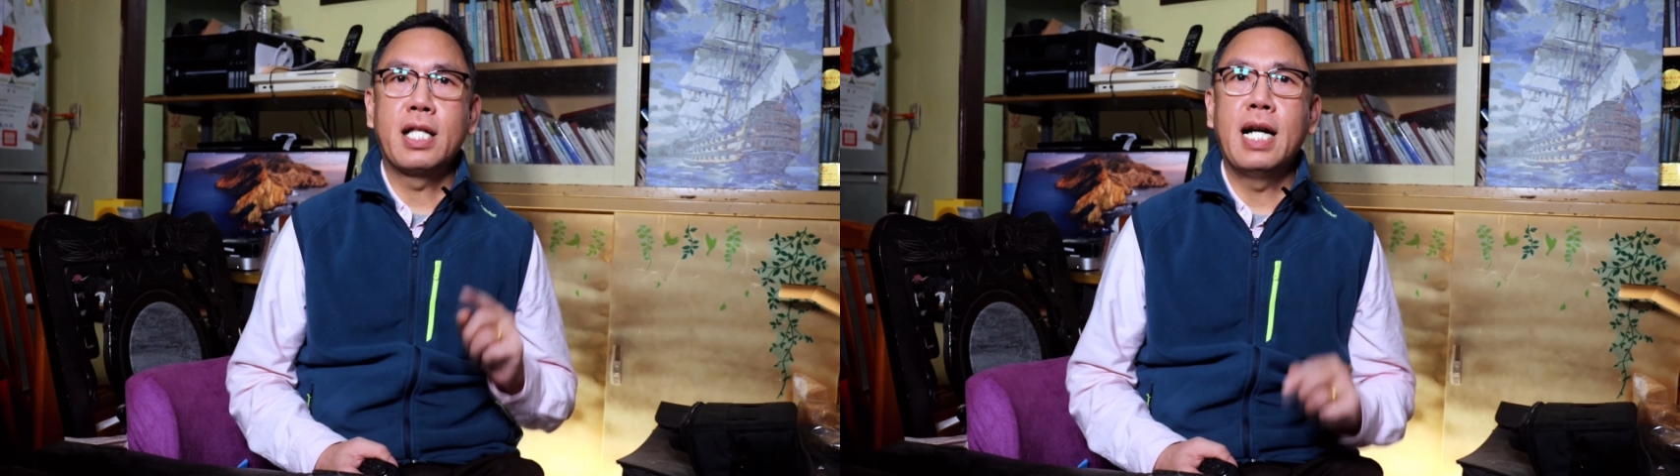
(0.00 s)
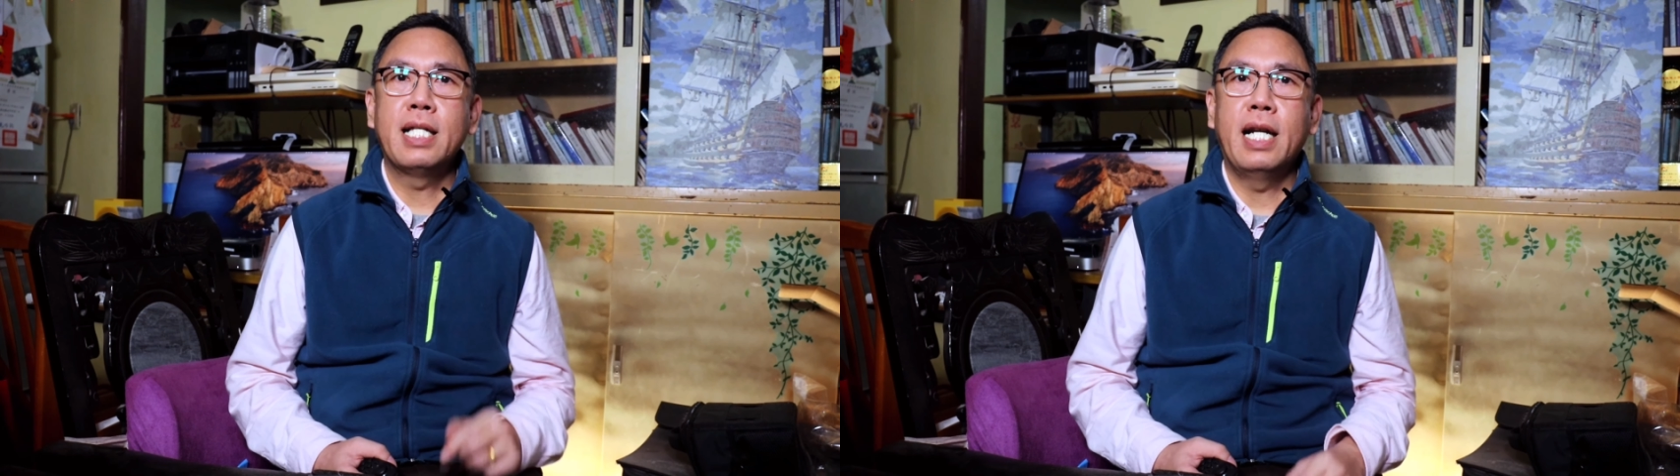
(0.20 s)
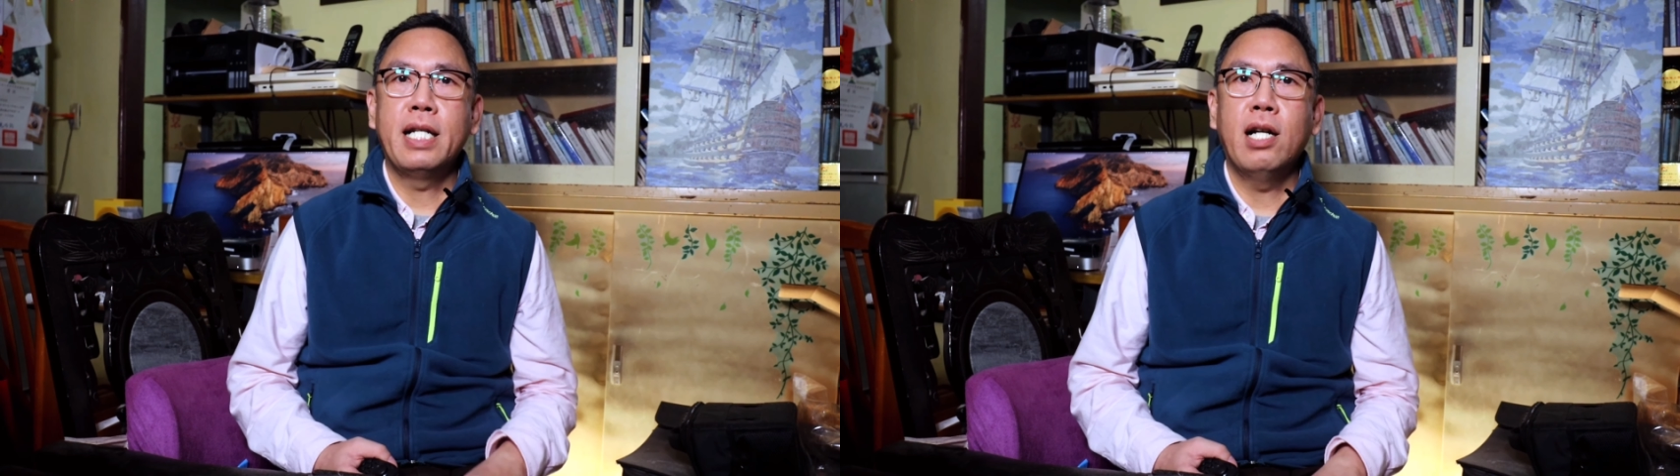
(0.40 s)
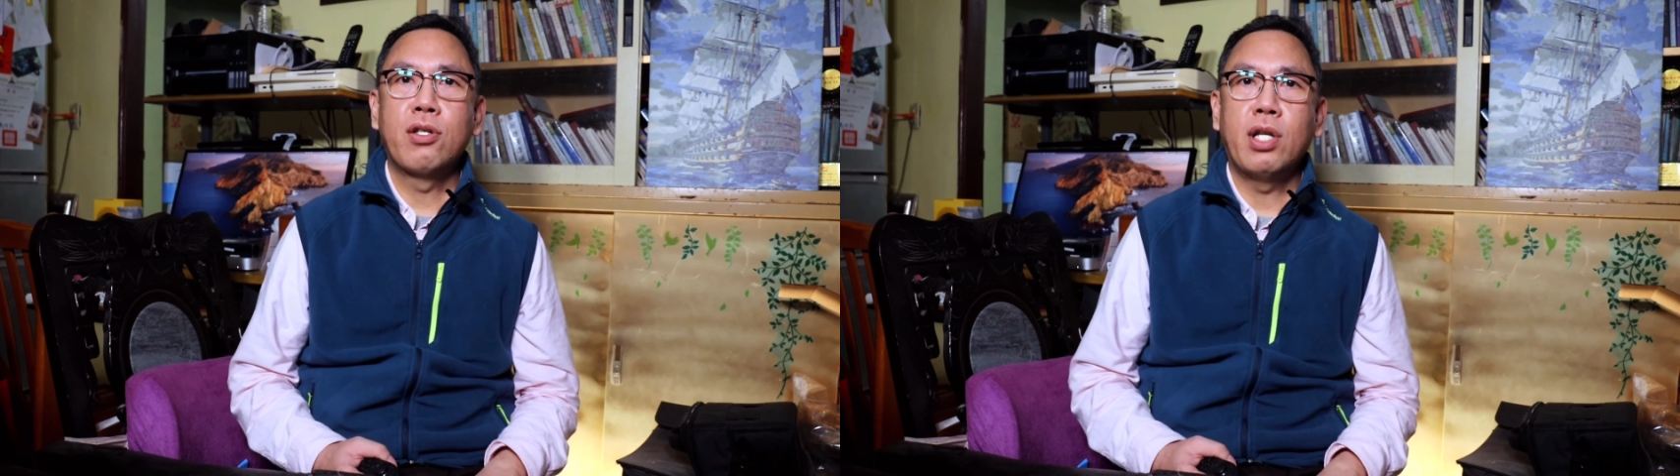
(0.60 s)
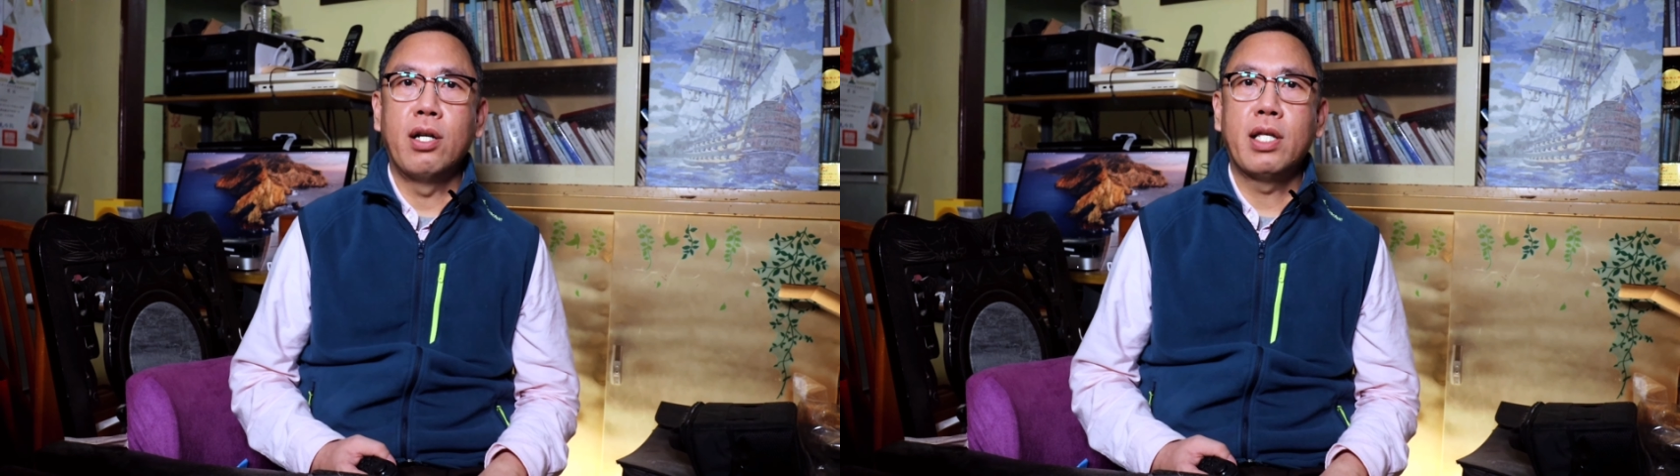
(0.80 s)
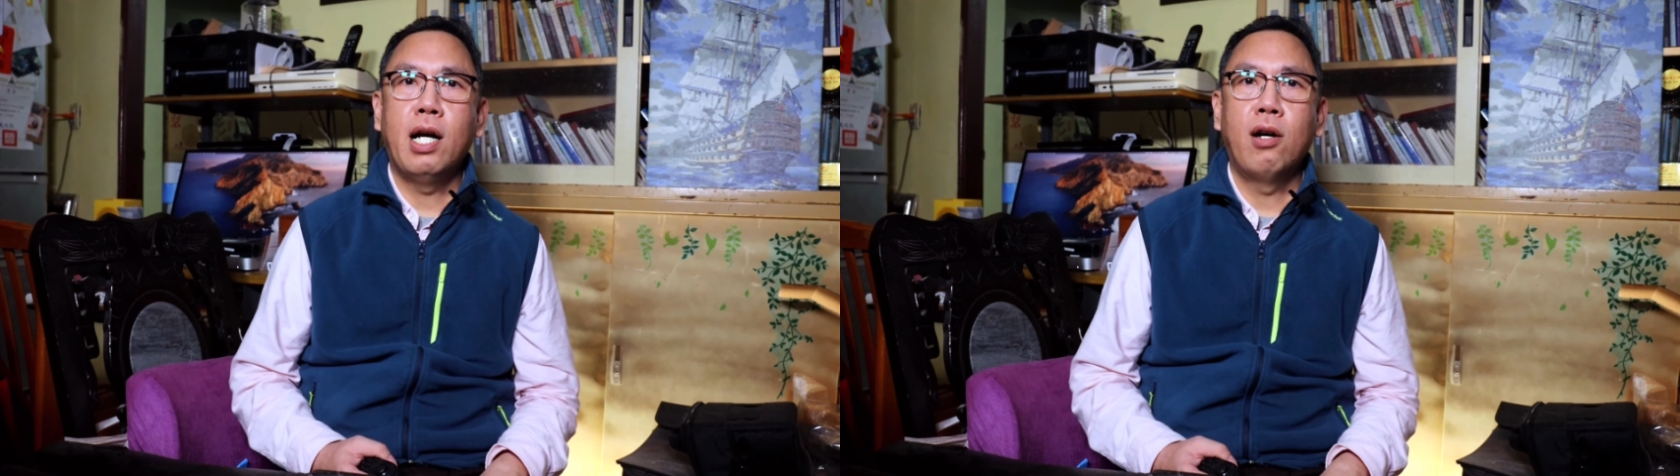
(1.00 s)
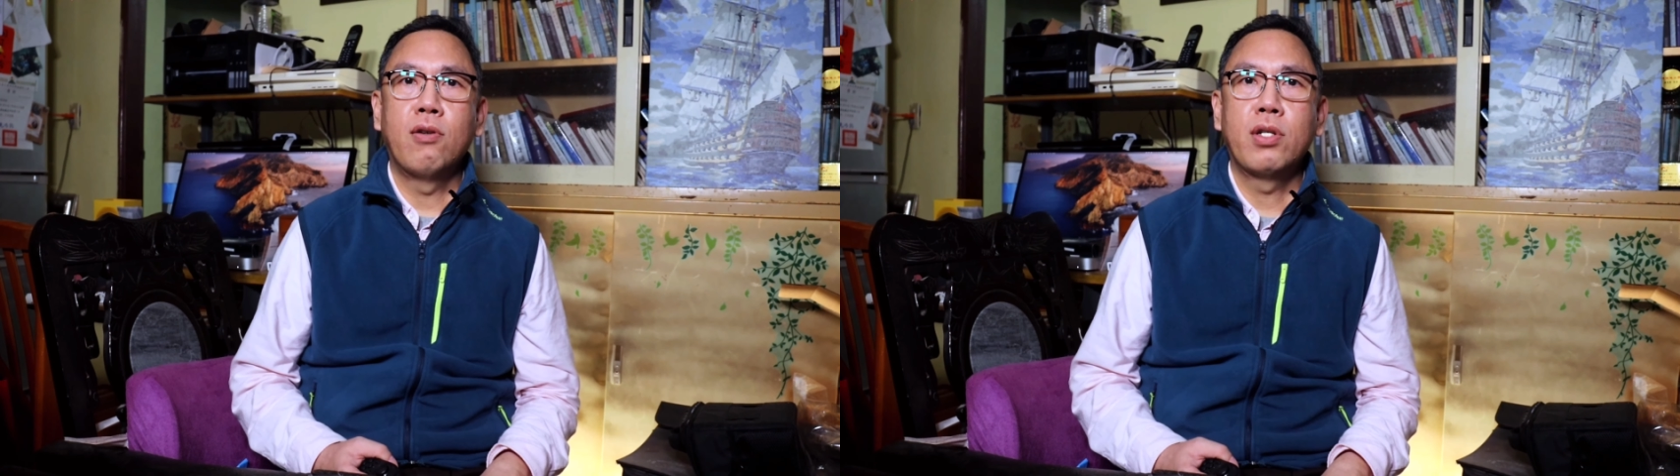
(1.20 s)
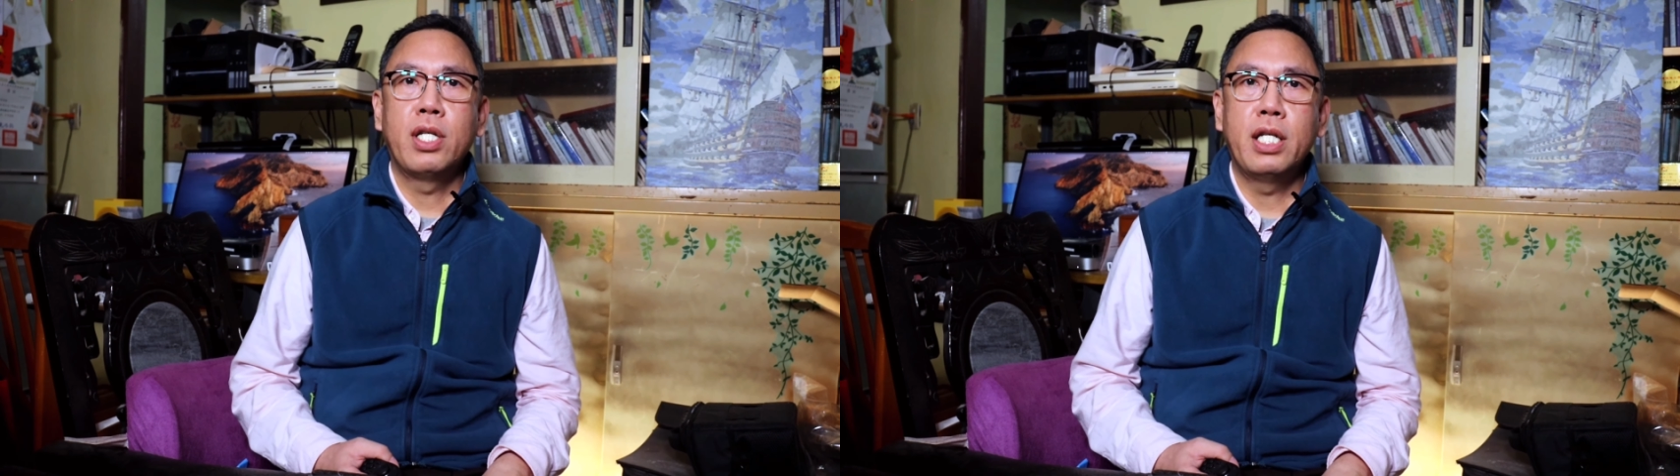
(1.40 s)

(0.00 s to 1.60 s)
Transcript: 当然要找到